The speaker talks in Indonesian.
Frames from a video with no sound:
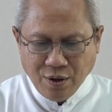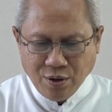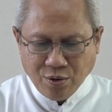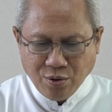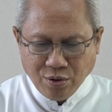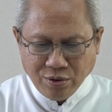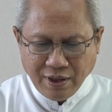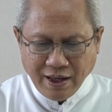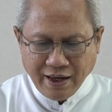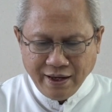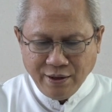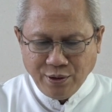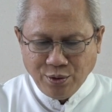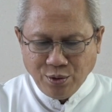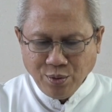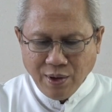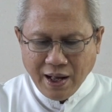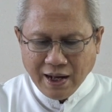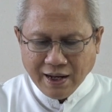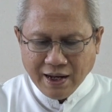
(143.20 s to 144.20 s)
Kota
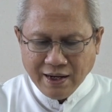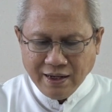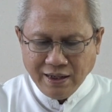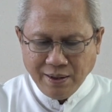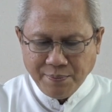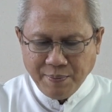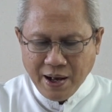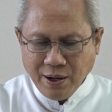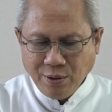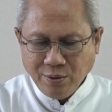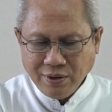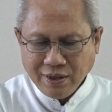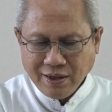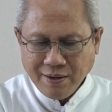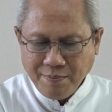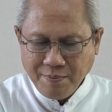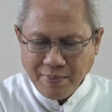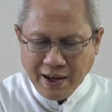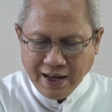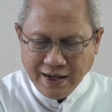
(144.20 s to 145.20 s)
itu akan dibangun
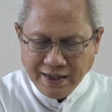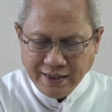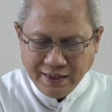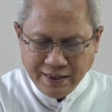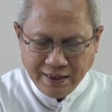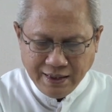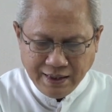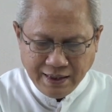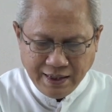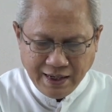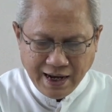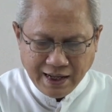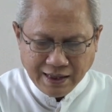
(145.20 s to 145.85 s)
kembali di